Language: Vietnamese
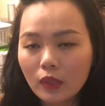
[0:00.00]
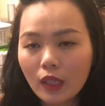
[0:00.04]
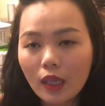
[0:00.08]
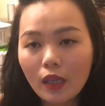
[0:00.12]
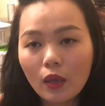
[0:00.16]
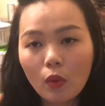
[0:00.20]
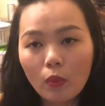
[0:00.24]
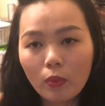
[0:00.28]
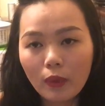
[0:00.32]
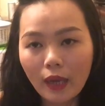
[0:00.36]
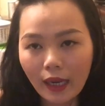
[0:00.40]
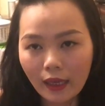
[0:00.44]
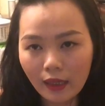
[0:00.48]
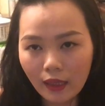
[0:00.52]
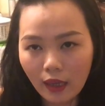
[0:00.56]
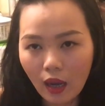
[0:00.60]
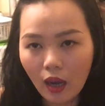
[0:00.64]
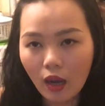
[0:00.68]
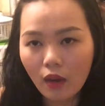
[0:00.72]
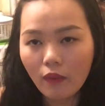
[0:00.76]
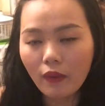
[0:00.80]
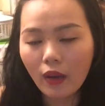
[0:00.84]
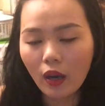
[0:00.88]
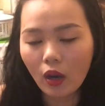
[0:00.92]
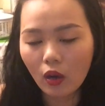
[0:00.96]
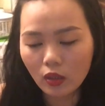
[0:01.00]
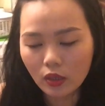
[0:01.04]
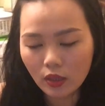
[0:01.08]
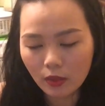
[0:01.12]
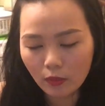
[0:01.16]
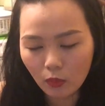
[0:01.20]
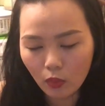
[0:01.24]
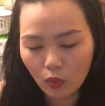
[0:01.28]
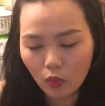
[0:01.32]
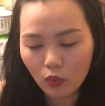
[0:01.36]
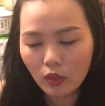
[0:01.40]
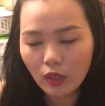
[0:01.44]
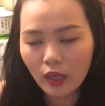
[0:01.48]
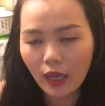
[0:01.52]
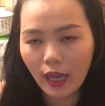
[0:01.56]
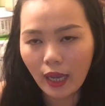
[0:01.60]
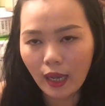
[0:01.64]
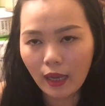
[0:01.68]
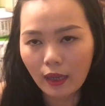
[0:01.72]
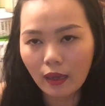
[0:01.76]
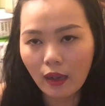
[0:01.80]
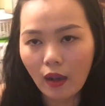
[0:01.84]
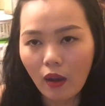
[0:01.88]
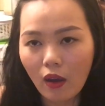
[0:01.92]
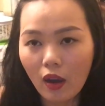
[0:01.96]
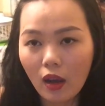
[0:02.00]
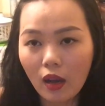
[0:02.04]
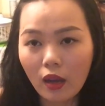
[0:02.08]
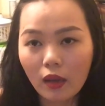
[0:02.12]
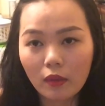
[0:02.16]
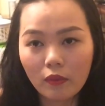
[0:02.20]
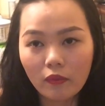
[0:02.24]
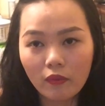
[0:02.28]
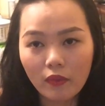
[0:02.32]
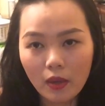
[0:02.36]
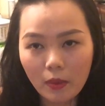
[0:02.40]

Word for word: cái khung cảnh đó, và họ sẽ muốn hẹn hò